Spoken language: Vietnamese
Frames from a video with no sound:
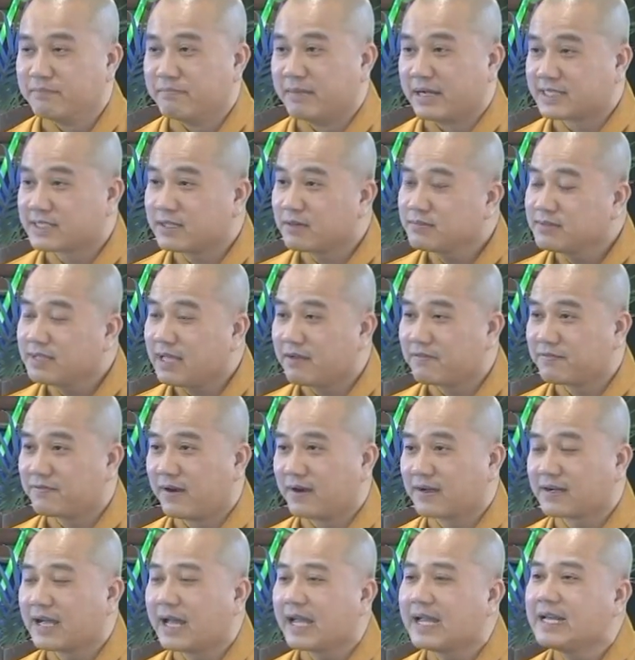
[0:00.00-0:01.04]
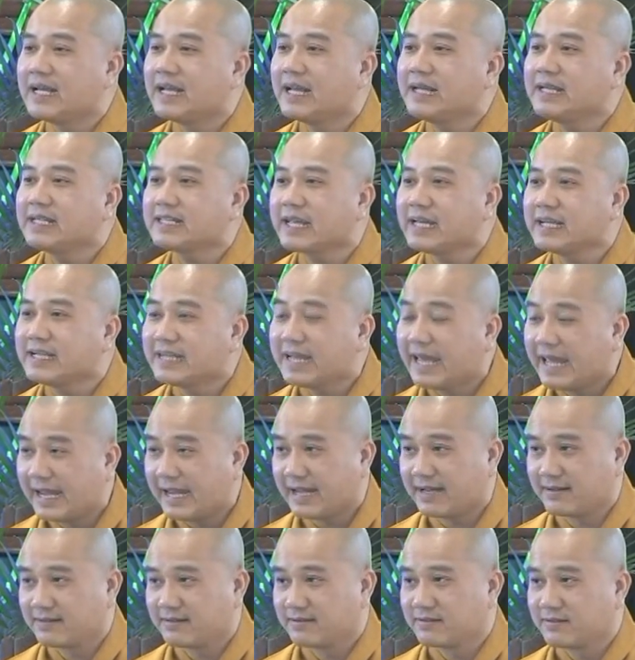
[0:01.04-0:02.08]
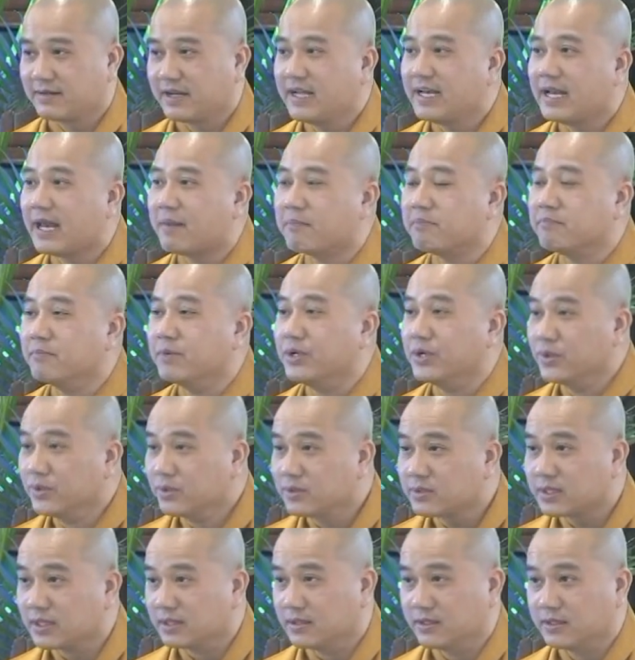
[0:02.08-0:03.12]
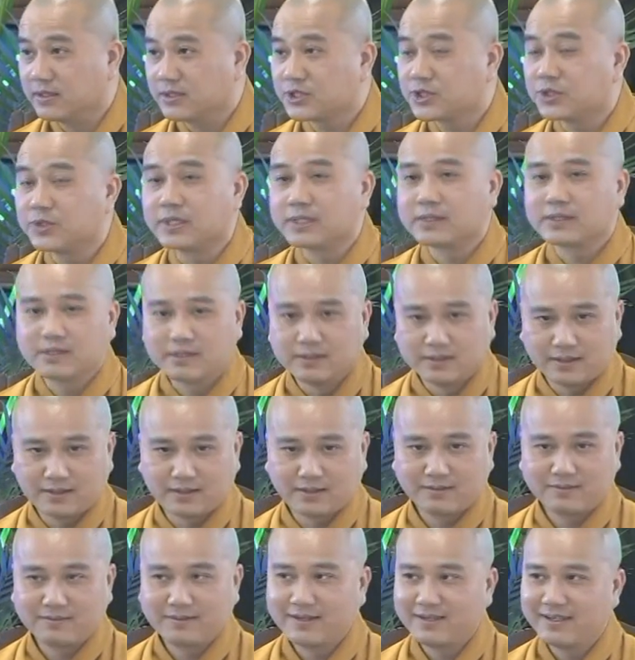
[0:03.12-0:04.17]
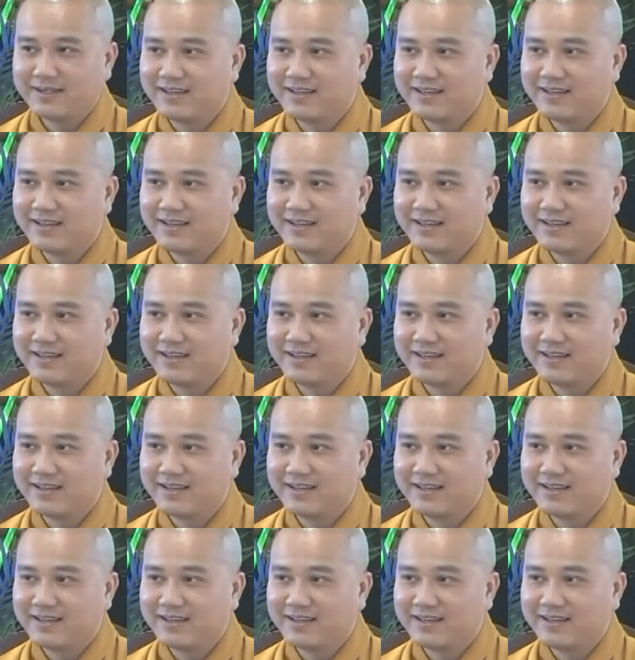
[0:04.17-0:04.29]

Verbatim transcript: Mà trong nhà Phật hay lấy cái đèn để làm biểu tượng truyền thừa.